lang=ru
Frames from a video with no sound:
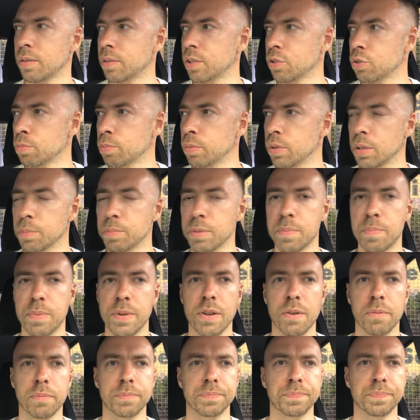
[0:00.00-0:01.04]
должно было быть
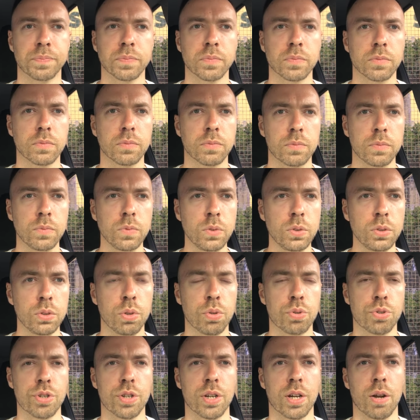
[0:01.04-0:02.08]
первым,
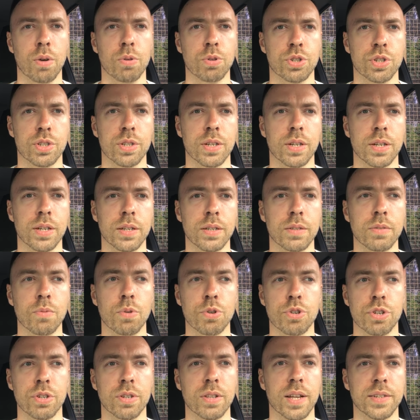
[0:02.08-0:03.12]
очень хорошее,
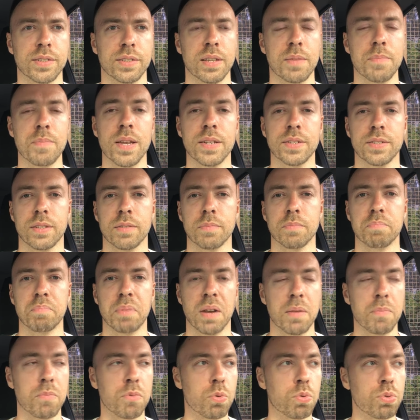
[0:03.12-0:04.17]
очень классное место,
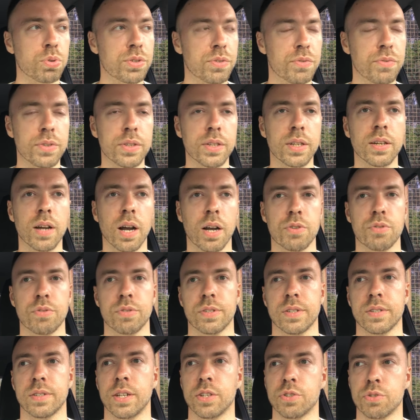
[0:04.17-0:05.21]
прям удивили, я хочу
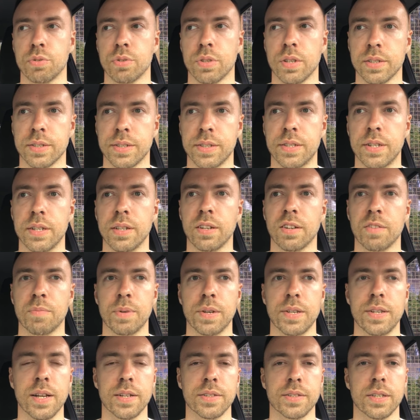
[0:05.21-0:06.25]
сказать, что так сделали в
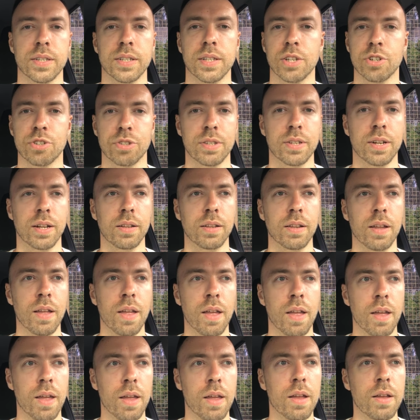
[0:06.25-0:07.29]
Бердянске, не ожидал.
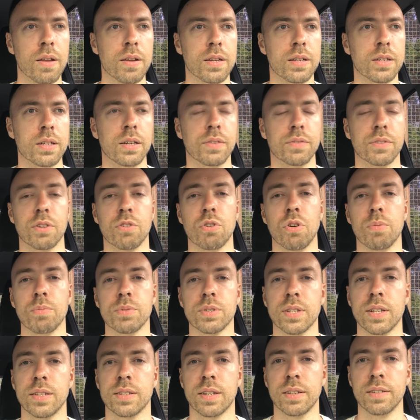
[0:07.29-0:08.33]
Э, в торговом
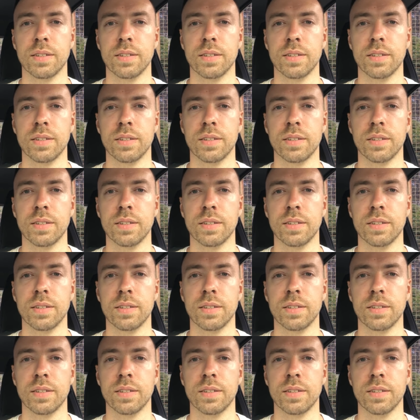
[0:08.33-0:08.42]
центре